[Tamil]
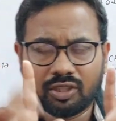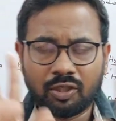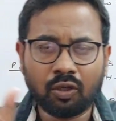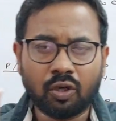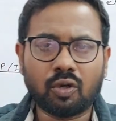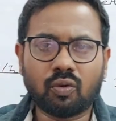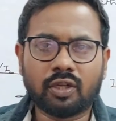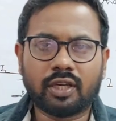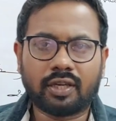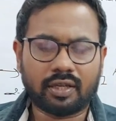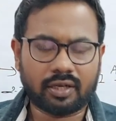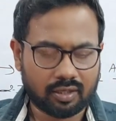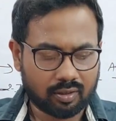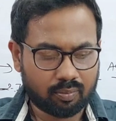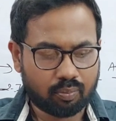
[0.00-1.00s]
இன்னொரு டவுட்
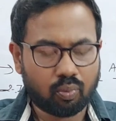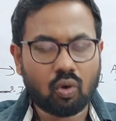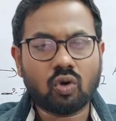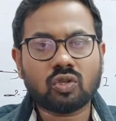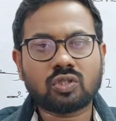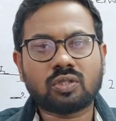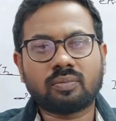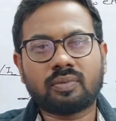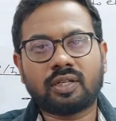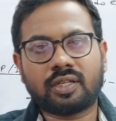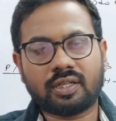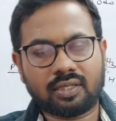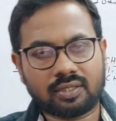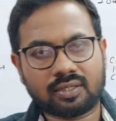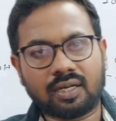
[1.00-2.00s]
கேட்குறீங்க போஸ்ட்
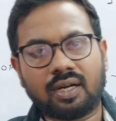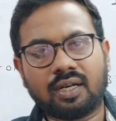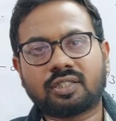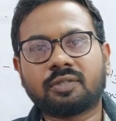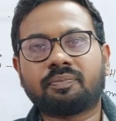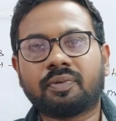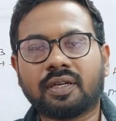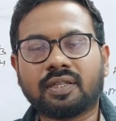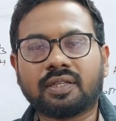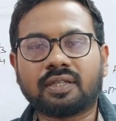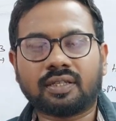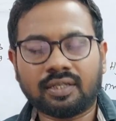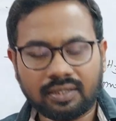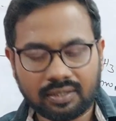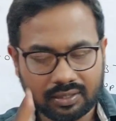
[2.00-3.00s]
மெட்ரிக் ஸ்காலர்ஷிப்
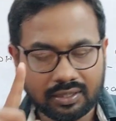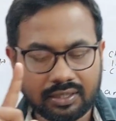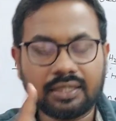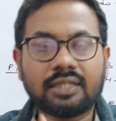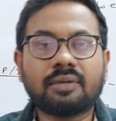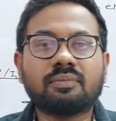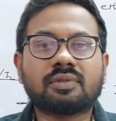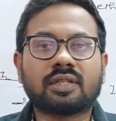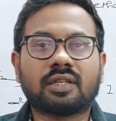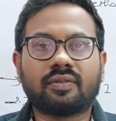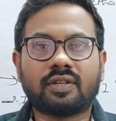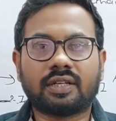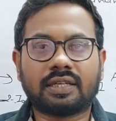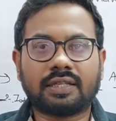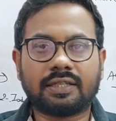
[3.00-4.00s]
எதுக்கு இன்கம்
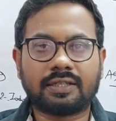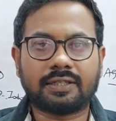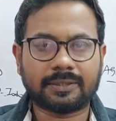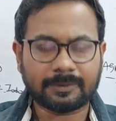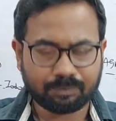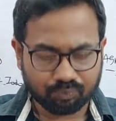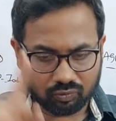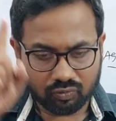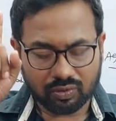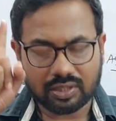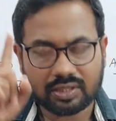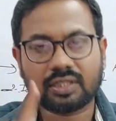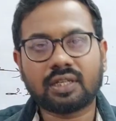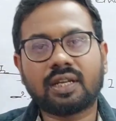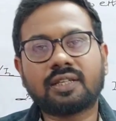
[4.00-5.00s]
சர்டிஃபிகேட் எதுக்கு
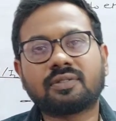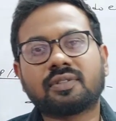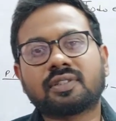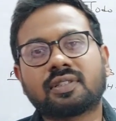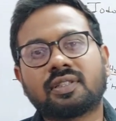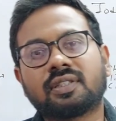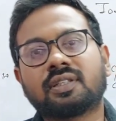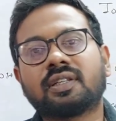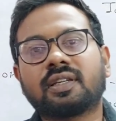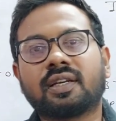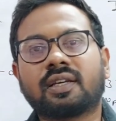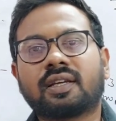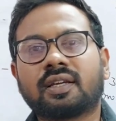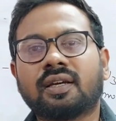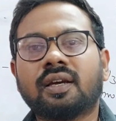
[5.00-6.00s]
ஃபஸ்ட் கிராஜுவேஷன் எதுக்குன்னு
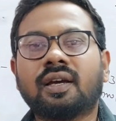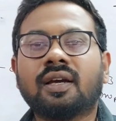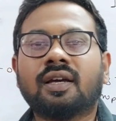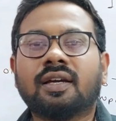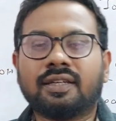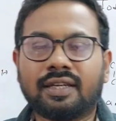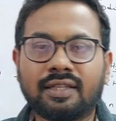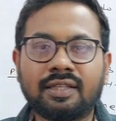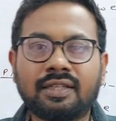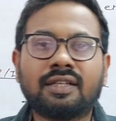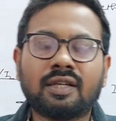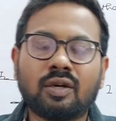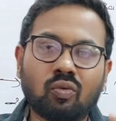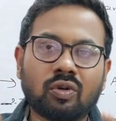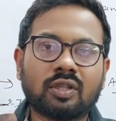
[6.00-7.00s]
கேட்குறீங்க
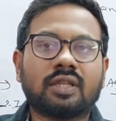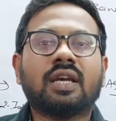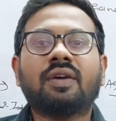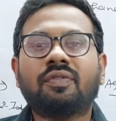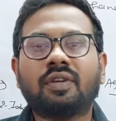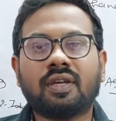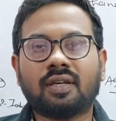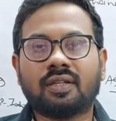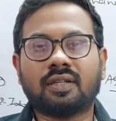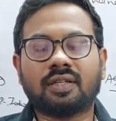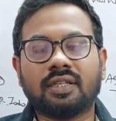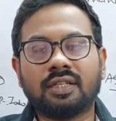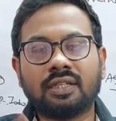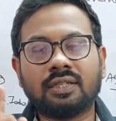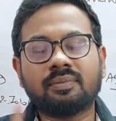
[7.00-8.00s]
எதுக்குன்னா உங்கள் தேவைக்காக
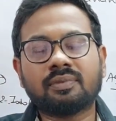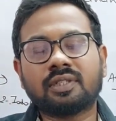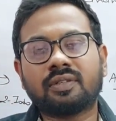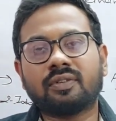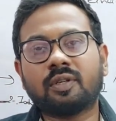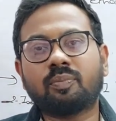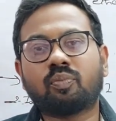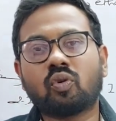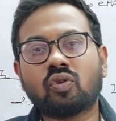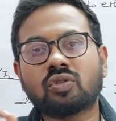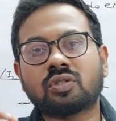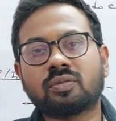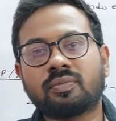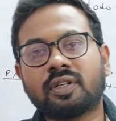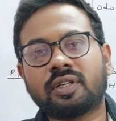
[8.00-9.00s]
தான் இன்கம் சர்டிஃபிகேட்
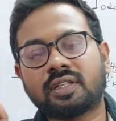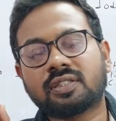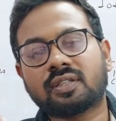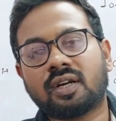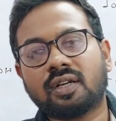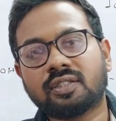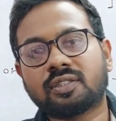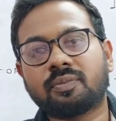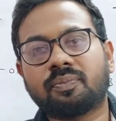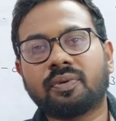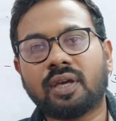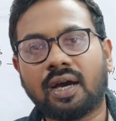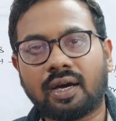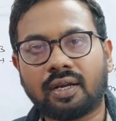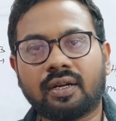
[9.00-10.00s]
போஸ்ட் மெட்ரிக் ஸ்காலர்ஷிப்
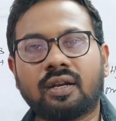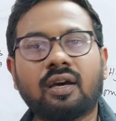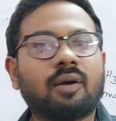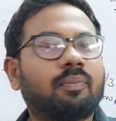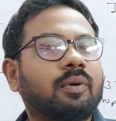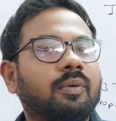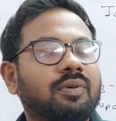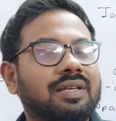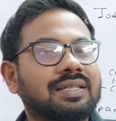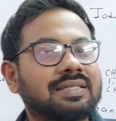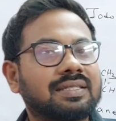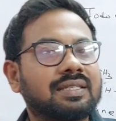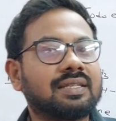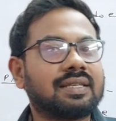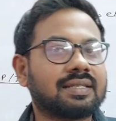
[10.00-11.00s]
யாரெல்லாம் அப்ளை பண்ணி எஸ்சி